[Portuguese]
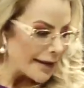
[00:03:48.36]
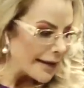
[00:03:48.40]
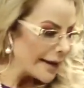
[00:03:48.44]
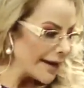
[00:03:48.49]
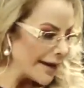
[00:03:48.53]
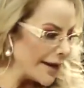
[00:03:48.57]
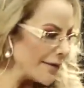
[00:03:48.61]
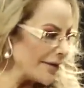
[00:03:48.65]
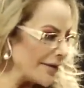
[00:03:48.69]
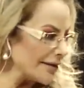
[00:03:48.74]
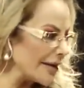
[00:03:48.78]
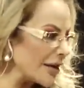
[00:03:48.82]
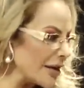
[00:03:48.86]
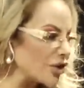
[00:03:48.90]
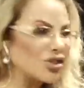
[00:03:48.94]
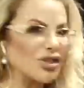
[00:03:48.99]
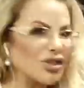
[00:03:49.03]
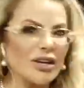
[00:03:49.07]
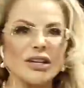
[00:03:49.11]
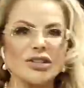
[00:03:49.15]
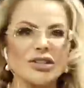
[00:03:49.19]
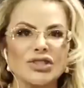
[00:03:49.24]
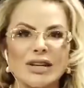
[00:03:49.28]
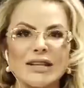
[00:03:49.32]
Eu
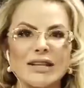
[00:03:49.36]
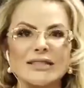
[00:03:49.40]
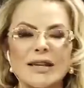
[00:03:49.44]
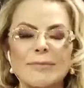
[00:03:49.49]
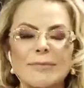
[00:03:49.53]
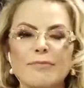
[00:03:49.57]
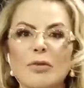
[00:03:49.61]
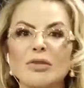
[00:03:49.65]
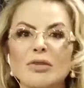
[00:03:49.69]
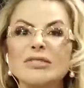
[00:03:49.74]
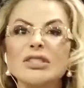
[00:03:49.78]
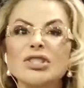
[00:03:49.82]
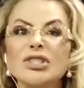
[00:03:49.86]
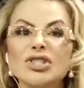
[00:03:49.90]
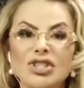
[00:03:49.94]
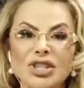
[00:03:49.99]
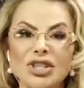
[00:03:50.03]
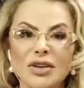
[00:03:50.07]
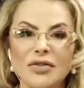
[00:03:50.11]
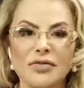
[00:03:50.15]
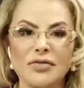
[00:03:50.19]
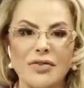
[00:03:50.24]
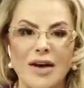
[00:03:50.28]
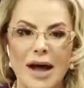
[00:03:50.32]
entendia que tinha que ser
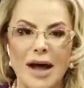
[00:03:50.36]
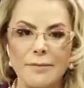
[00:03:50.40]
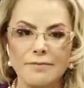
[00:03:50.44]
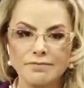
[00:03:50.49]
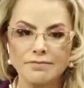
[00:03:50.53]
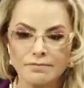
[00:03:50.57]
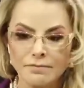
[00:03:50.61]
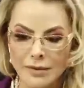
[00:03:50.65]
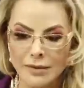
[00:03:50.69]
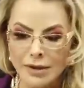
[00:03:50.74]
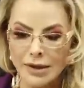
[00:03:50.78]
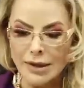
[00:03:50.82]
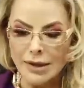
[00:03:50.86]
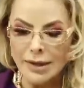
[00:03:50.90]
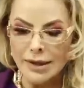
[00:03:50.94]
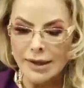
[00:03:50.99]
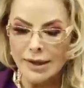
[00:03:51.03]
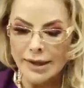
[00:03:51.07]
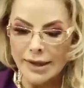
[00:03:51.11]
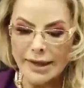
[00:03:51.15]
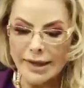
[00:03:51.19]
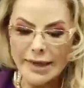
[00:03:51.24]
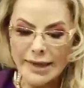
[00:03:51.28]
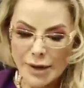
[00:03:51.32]
positiva.
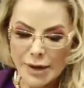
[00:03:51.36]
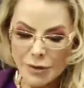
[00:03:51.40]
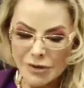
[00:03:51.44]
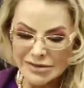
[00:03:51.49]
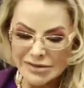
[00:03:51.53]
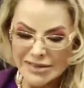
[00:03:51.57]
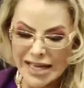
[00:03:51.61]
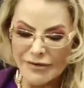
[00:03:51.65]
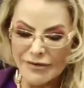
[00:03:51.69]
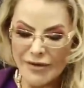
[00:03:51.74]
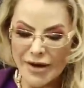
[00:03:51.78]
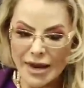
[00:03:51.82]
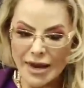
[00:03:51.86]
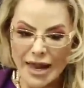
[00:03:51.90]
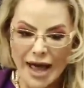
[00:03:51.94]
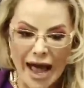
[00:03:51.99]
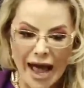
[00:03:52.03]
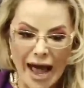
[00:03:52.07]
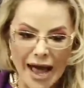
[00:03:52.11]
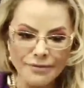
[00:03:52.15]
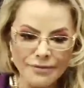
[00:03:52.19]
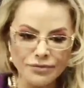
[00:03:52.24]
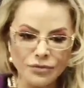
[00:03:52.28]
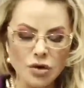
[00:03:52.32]
E eu estava
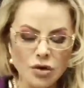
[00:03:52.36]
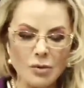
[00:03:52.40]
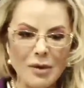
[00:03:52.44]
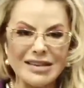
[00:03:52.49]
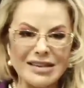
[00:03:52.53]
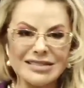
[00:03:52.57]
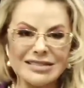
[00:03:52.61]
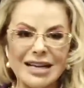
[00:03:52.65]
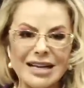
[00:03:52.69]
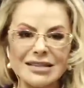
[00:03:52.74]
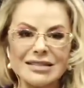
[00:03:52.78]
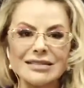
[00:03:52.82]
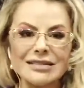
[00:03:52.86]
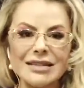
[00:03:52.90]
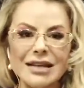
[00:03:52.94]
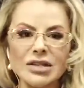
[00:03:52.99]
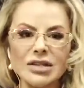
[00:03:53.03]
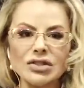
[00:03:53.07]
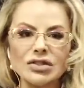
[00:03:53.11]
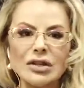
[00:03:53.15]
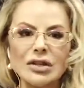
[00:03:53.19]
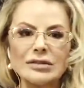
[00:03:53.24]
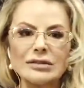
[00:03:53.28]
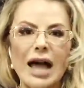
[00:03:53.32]
lá, numa
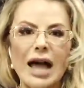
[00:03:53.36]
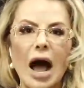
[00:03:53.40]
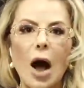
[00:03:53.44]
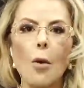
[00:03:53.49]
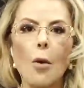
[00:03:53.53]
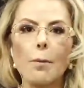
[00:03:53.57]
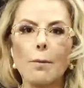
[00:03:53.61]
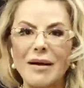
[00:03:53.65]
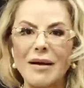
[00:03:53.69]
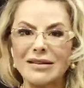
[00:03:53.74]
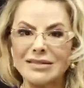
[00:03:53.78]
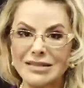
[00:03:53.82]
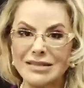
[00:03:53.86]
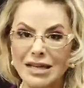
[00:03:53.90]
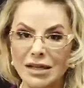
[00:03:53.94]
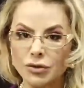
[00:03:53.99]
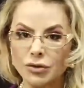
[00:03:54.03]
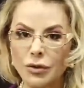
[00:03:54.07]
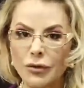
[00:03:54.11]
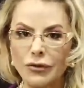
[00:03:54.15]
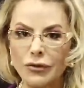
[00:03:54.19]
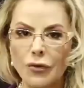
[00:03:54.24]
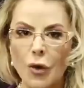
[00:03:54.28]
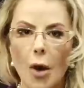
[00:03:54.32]
escassez total,
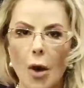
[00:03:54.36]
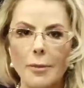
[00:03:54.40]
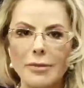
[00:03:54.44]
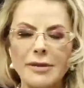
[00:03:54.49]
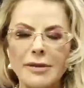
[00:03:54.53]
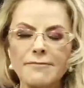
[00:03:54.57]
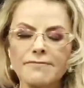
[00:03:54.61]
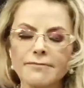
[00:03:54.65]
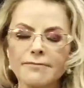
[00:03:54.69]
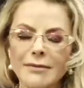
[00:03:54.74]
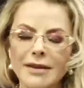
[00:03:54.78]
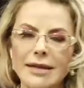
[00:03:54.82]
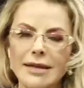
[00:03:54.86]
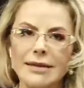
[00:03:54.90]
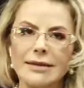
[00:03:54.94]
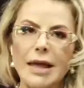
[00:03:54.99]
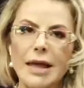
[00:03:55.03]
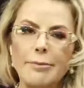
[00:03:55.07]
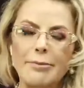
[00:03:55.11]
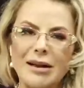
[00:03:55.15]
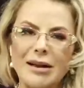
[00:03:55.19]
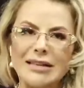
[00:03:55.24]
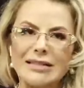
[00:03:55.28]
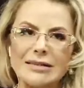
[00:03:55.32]
passando fome, em
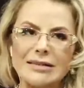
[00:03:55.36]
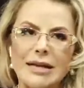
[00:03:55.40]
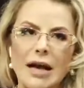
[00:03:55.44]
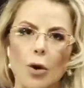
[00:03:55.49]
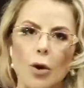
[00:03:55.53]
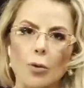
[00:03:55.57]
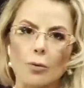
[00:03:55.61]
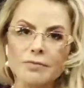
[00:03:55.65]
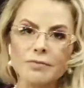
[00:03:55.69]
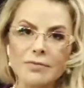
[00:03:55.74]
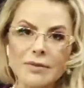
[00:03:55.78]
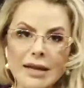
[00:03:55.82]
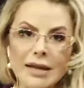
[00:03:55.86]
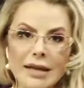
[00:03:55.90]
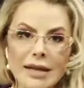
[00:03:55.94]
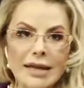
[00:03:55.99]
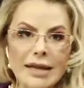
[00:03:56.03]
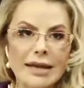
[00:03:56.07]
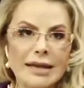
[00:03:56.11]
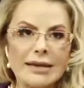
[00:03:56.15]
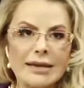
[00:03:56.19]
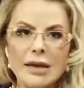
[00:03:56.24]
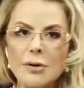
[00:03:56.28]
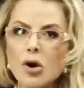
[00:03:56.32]
depressão.
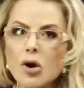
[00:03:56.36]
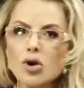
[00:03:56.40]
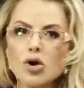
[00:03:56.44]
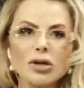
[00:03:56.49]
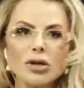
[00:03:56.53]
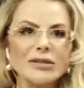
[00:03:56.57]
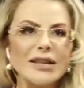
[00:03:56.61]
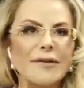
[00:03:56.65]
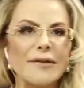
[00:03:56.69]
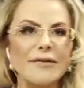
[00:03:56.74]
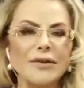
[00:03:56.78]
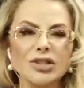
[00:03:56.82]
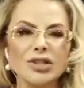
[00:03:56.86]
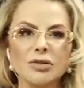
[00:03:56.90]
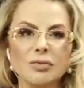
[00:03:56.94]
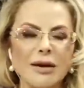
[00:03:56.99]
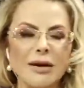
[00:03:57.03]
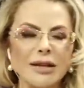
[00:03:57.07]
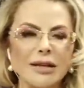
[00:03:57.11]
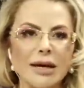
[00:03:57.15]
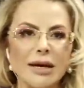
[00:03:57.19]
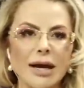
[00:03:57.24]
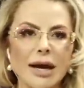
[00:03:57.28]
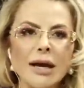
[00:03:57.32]
E eu acordava de
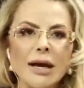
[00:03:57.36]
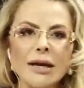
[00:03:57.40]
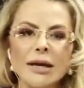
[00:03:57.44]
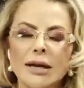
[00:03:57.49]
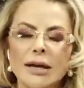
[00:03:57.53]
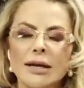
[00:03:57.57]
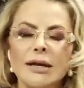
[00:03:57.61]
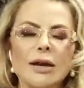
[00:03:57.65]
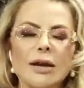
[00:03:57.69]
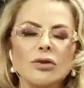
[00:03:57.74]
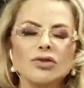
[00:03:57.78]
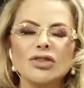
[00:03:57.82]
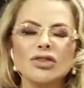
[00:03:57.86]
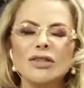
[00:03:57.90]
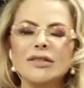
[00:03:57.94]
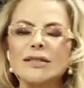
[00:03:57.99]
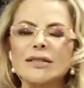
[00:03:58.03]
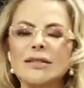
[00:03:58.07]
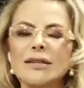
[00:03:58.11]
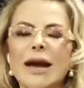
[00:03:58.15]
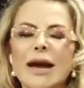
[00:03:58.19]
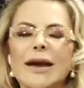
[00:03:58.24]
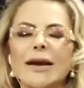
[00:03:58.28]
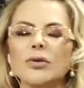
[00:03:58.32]
manhã e eu
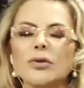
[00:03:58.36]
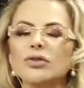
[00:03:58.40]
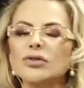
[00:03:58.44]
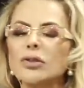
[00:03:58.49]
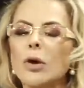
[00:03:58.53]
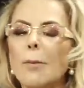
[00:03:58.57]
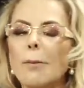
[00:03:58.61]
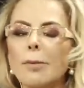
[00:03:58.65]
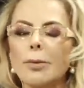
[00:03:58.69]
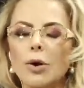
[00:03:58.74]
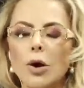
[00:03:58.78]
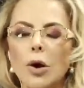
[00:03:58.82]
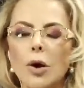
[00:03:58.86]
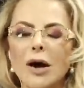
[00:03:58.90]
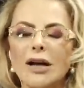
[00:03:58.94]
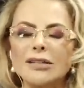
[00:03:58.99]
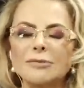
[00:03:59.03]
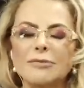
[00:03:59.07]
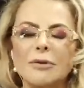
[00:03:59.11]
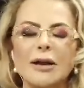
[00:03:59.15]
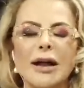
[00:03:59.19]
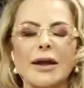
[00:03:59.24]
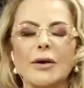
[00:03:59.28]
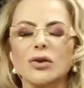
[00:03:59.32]
dizia: eu sou
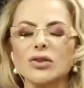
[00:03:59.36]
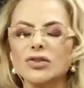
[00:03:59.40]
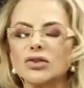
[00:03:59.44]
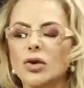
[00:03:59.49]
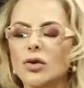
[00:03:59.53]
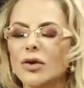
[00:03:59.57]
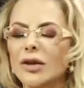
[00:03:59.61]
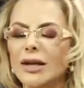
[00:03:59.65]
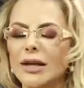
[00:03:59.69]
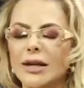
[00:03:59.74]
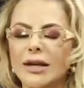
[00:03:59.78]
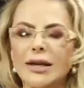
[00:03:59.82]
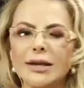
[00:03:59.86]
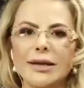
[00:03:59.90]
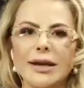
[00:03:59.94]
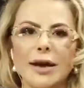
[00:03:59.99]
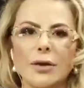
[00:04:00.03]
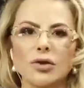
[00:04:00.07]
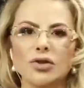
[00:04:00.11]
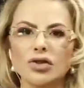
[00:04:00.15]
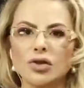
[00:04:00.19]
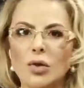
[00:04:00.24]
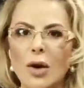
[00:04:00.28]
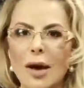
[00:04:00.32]
próspera, eu sou rica,
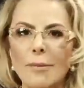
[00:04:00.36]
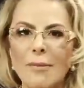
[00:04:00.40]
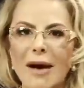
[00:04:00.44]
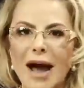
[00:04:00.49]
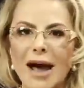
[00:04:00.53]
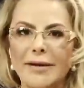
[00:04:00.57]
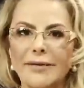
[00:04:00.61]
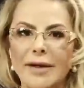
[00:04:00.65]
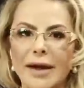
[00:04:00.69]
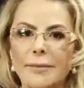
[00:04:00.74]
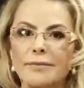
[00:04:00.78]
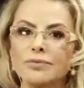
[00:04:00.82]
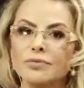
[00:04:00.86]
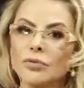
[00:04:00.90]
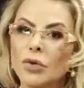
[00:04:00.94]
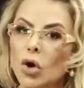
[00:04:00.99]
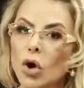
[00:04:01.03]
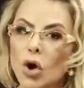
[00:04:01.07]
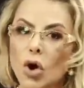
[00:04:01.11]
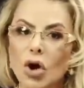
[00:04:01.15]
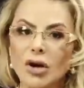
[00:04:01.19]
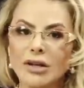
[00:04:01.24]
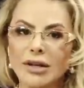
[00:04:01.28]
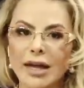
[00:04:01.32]
eu sou amada.
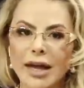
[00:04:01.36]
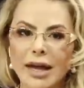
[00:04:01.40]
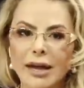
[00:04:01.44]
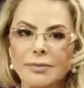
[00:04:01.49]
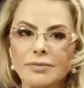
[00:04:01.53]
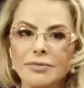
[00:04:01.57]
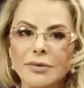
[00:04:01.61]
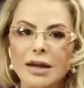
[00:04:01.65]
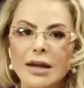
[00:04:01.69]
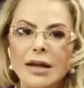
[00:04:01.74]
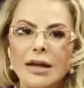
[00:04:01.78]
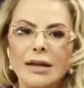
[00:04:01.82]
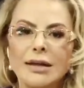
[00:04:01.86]
Ok.